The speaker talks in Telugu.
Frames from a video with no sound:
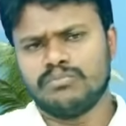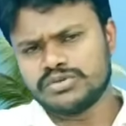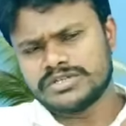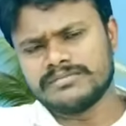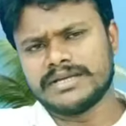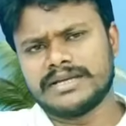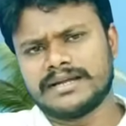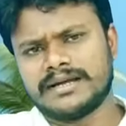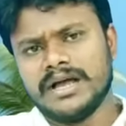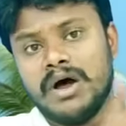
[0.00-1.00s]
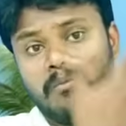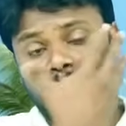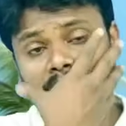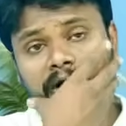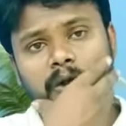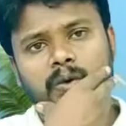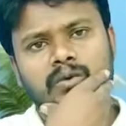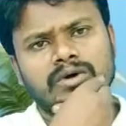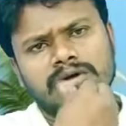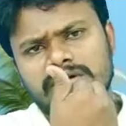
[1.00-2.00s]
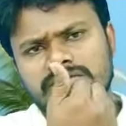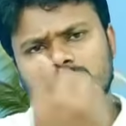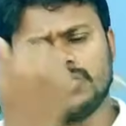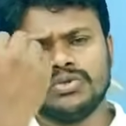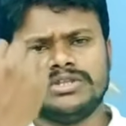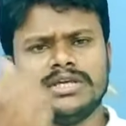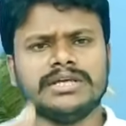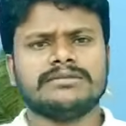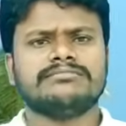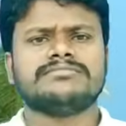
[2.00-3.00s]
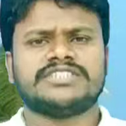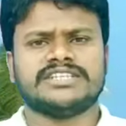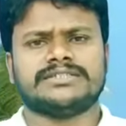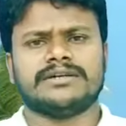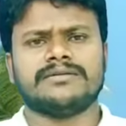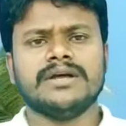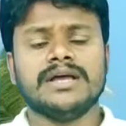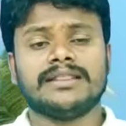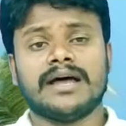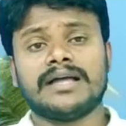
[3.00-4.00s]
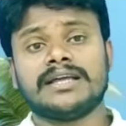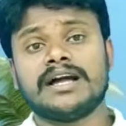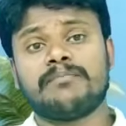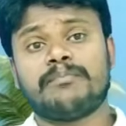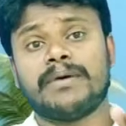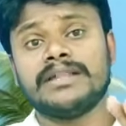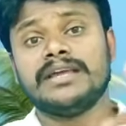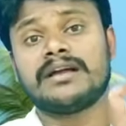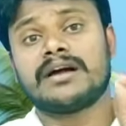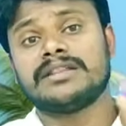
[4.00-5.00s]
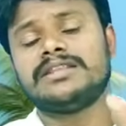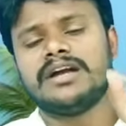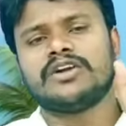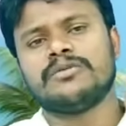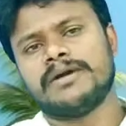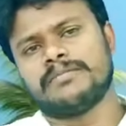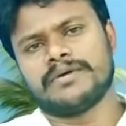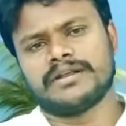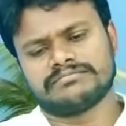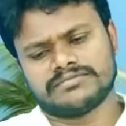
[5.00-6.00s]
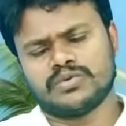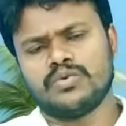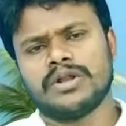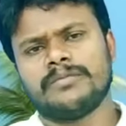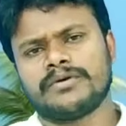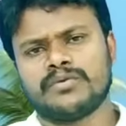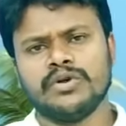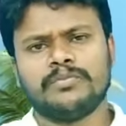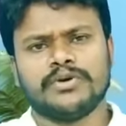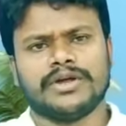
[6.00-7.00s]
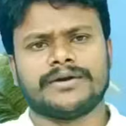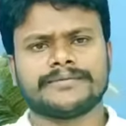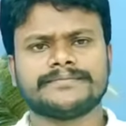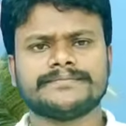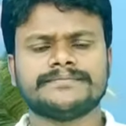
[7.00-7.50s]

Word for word: భుజం దగ్గర పళ్ళు గుద్ది చేశాడు దాదాగా పది కత్తిగాట్లు పడిపోయినాయి కూల కూలిపోయాడు